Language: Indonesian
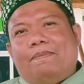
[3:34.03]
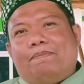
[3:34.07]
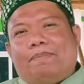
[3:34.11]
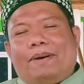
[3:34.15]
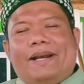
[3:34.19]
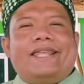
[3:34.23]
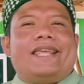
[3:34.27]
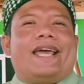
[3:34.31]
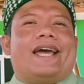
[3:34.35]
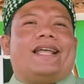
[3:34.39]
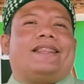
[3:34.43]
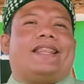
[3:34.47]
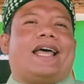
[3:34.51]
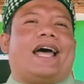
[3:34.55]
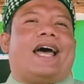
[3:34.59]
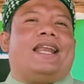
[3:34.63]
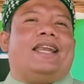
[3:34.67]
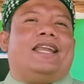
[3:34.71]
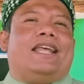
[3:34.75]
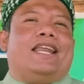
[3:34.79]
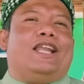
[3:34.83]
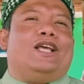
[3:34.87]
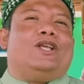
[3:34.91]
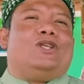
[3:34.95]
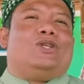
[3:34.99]

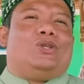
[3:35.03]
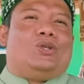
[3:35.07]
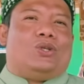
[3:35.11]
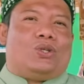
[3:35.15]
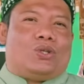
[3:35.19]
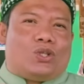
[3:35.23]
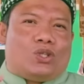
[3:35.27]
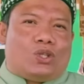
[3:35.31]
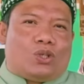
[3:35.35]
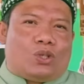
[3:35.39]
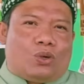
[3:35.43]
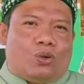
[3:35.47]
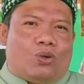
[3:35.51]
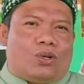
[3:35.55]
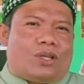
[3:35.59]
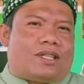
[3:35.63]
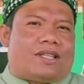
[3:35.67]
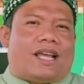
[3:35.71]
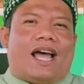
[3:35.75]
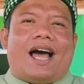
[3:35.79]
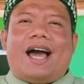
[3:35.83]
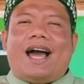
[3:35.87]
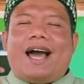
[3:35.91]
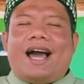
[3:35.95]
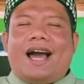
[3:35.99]
Pernyataan ini justru
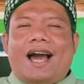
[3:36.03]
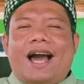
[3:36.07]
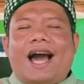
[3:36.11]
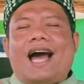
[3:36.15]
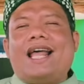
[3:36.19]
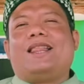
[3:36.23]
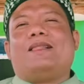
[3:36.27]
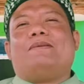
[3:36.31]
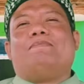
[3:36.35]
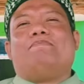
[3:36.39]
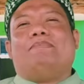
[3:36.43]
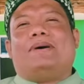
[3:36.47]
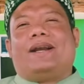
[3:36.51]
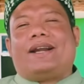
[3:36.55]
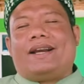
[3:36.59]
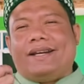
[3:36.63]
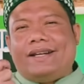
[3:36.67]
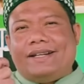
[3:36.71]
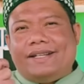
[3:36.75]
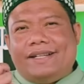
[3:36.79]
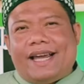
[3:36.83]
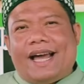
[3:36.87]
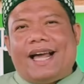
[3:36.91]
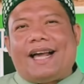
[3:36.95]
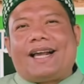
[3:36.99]
sangat
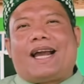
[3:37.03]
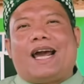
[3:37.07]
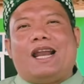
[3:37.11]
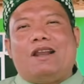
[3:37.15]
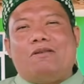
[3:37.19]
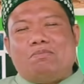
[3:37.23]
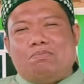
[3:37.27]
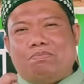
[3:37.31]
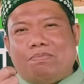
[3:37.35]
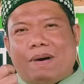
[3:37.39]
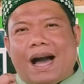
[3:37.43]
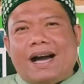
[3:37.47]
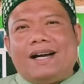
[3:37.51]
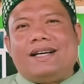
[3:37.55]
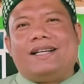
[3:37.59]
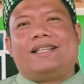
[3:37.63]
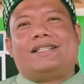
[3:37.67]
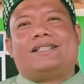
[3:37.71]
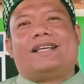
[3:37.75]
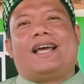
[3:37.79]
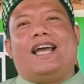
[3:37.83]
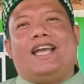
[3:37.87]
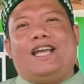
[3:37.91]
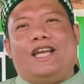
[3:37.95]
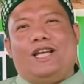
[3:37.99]
merendahkan
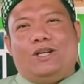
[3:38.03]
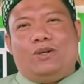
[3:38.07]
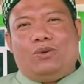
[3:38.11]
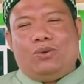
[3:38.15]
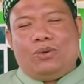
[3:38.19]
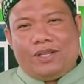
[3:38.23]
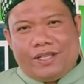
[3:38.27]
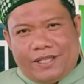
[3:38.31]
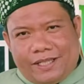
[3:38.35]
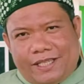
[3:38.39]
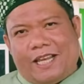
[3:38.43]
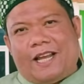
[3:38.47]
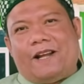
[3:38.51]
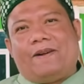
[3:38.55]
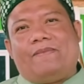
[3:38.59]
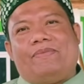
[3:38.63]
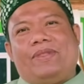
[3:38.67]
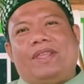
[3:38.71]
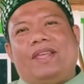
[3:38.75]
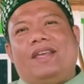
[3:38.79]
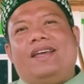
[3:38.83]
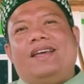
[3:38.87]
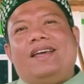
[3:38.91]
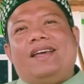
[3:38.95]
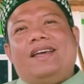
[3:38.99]
bangsa Indonesia.
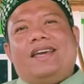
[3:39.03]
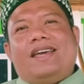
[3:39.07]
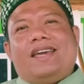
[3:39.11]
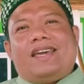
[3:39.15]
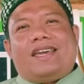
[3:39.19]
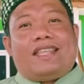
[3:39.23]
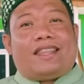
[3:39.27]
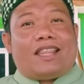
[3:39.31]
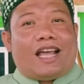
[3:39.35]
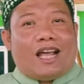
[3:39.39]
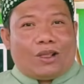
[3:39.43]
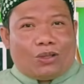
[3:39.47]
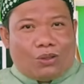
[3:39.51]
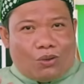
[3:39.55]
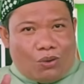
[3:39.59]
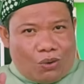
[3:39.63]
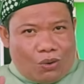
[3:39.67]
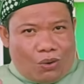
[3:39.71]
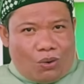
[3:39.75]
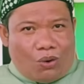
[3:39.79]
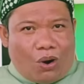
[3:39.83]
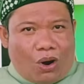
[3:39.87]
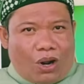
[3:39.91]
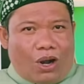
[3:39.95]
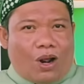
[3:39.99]
Kita
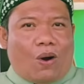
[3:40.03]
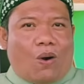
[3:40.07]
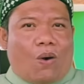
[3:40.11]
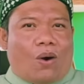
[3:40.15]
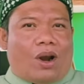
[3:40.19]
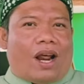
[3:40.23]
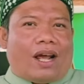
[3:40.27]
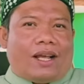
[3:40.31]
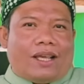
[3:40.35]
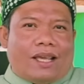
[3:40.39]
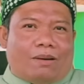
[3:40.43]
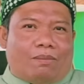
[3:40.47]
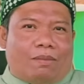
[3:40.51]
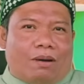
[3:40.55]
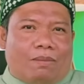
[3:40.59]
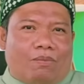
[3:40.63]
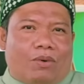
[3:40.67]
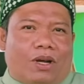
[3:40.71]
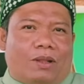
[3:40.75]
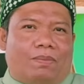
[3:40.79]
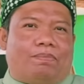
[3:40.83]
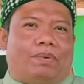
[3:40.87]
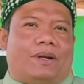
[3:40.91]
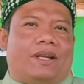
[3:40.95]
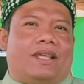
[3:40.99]
tunggu orang-orang yang
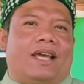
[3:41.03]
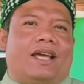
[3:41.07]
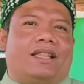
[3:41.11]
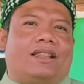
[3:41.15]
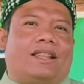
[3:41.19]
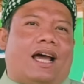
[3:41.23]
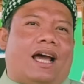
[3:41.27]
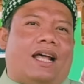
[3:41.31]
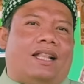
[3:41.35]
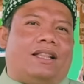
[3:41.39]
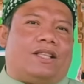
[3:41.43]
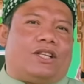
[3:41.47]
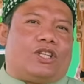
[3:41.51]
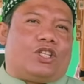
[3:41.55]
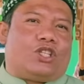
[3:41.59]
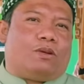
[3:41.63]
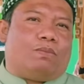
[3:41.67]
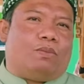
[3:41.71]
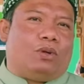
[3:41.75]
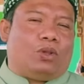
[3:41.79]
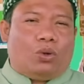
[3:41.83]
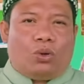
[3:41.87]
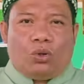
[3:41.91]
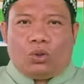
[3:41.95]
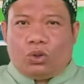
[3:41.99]
membuat pernyataan
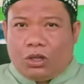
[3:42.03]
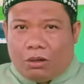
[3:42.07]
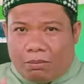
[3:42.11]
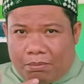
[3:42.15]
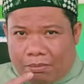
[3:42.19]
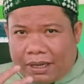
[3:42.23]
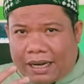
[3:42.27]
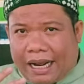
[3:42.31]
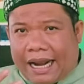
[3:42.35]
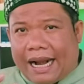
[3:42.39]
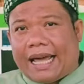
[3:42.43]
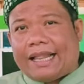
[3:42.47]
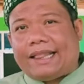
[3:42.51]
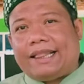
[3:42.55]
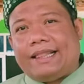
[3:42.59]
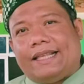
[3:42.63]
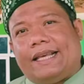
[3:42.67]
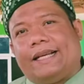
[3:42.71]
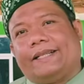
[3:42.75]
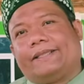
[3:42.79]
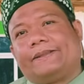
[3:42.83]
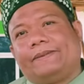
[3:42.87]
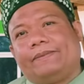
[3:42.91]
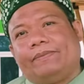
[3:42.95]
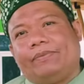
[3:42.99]
tersebut untuk
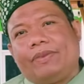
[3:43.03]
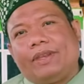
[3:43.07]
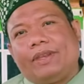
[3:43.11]
meralatnya.